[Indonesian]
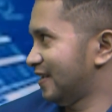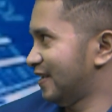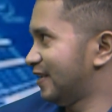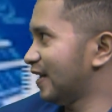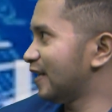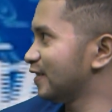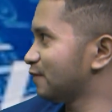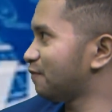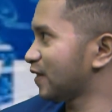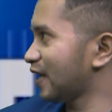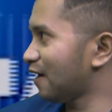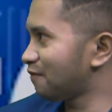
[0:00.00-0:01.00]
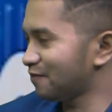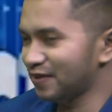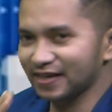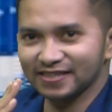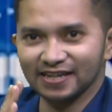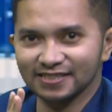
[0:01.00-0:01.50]
idealnya seperti apa
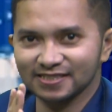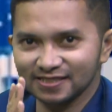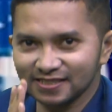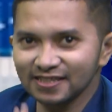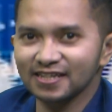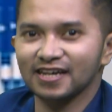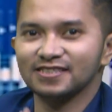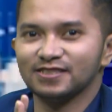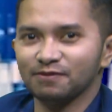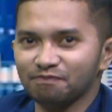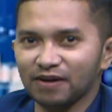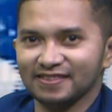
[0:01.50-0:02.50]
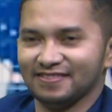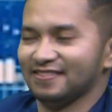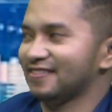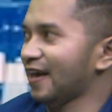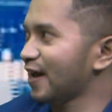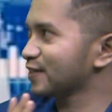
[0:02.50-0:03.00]
biar dengan singkat, cepat,
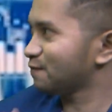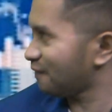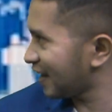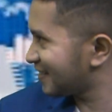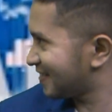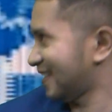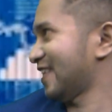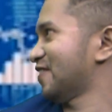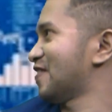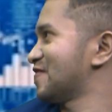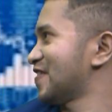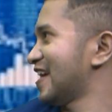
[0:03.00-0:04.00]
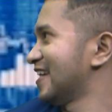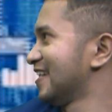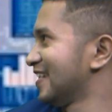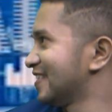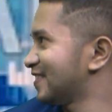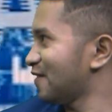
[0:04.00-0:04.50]
ekspres kata Bapak,
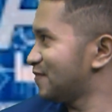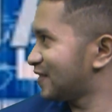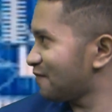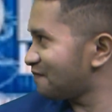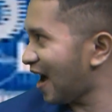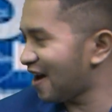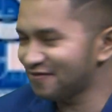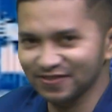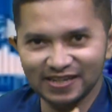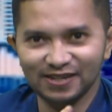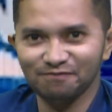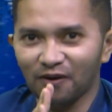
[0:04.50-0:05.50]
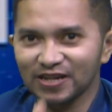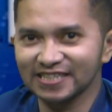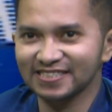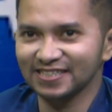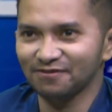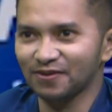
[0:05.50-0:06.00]
yeah. saya bisa paham ini
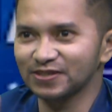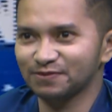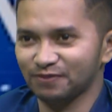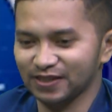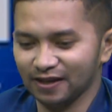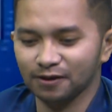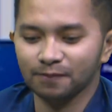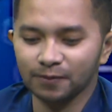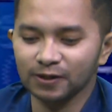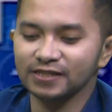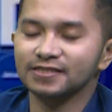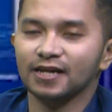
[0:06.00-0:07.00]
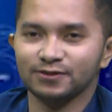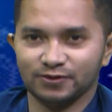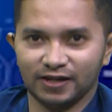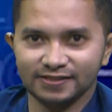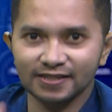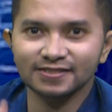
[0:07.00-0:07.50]
polisnya mau seperti apa? Polis
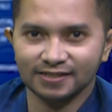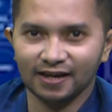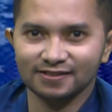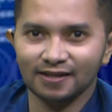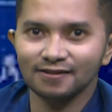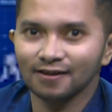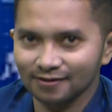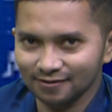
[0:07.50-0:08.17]
asuransi kesehatan